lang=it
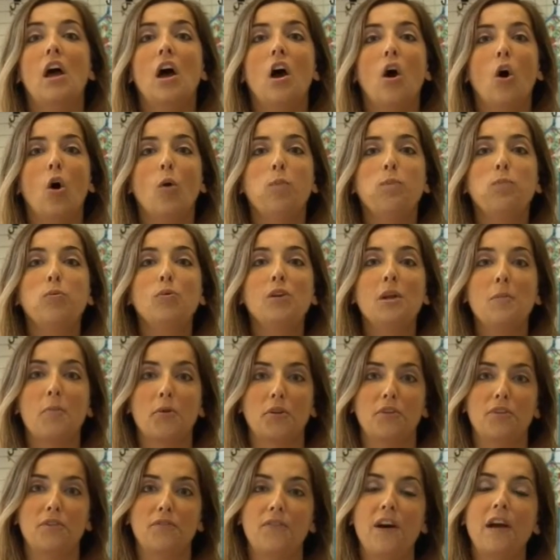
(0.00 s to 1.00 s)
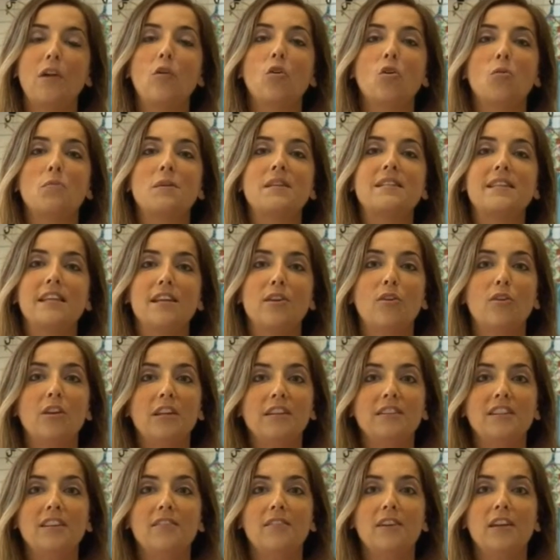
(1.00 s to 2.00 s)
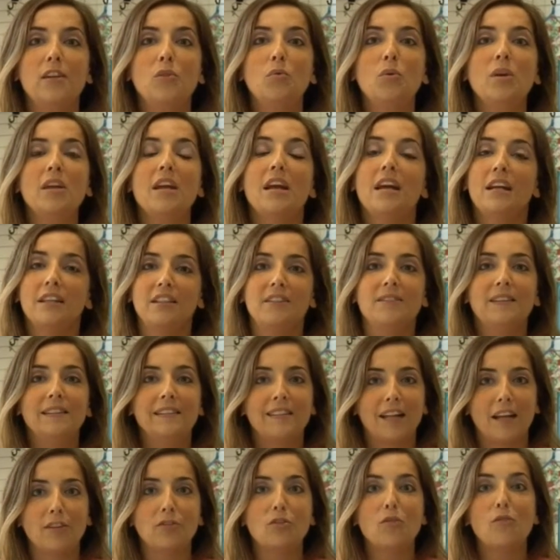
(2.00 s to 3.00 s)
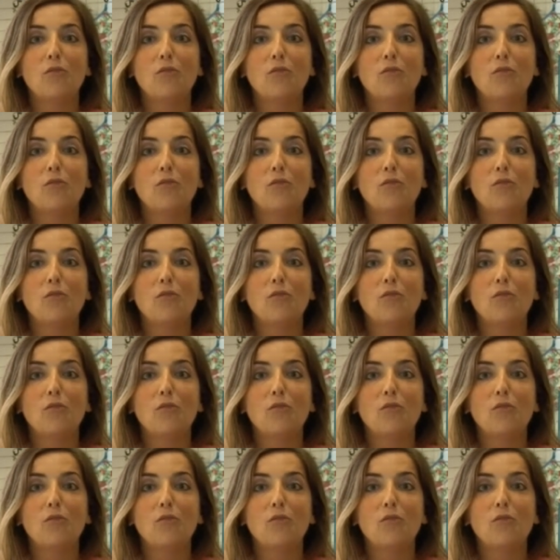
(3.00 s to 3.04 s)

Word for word: oppure potete farlo come singoli individui diventando